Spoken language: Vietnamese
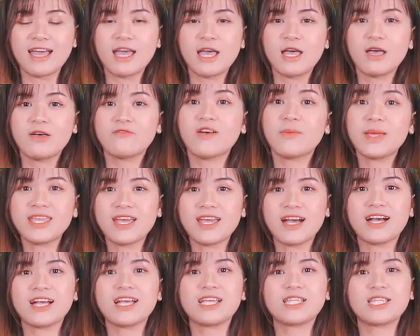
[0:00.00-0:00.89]
Và bây giờ
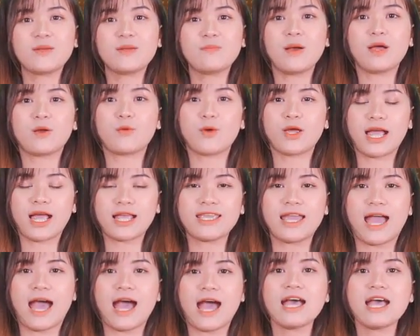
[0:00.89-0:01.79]
xin mời quý khán
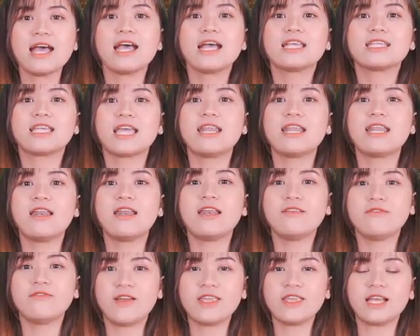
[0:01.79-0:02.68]
giả sẽ đến với
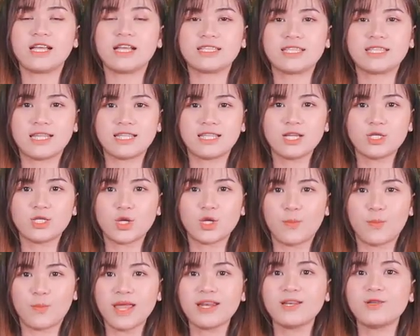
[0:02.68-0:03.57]
những tin tức
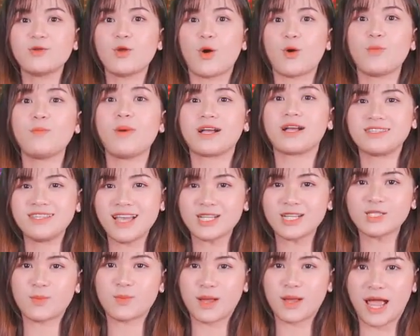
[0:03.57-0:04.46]
showbiz nổi bật nhất
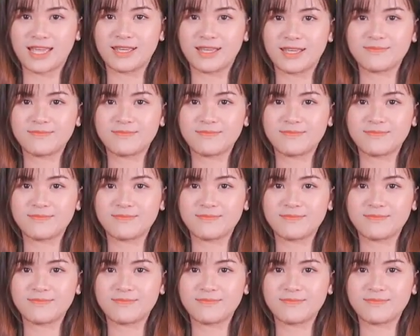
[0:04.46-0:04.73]
trong ngày.